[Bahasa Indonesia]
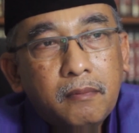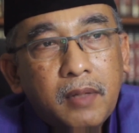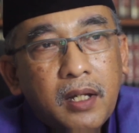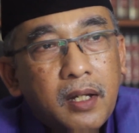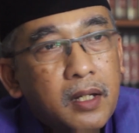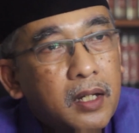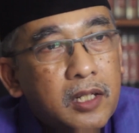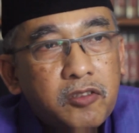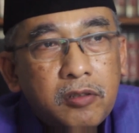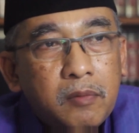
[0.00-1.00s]
"Ma
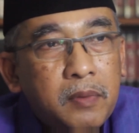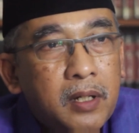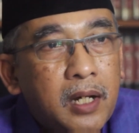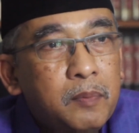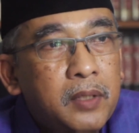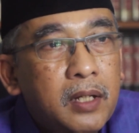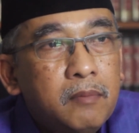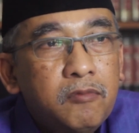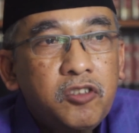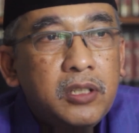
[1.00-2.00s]
asaba
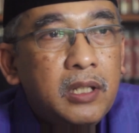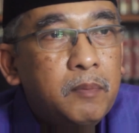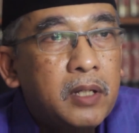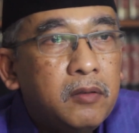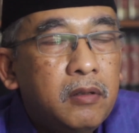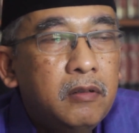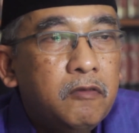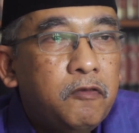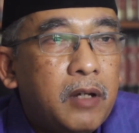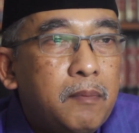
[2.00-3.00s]
'abdan
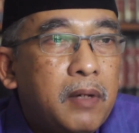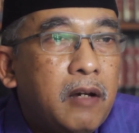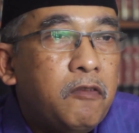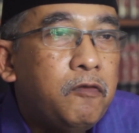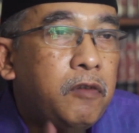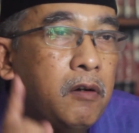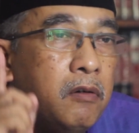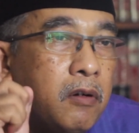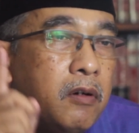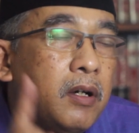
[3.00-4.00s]
musibatun fama
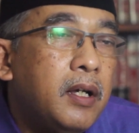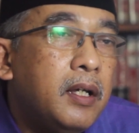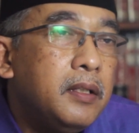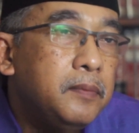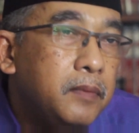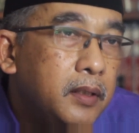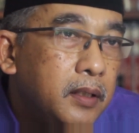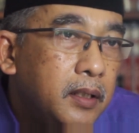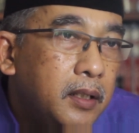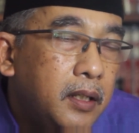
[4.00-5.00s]
fawqaha."
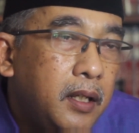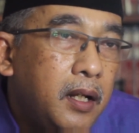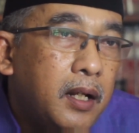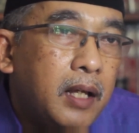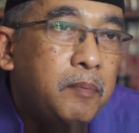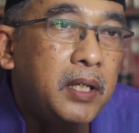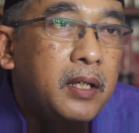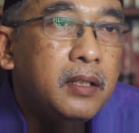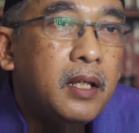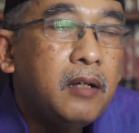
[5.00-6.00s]
illa bi
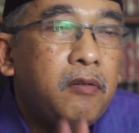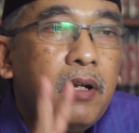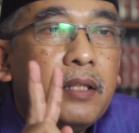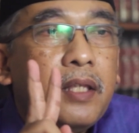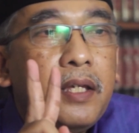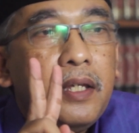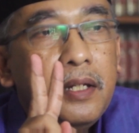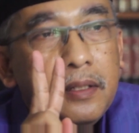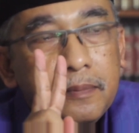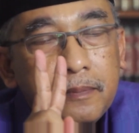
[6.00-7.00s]
ikhdakhulatain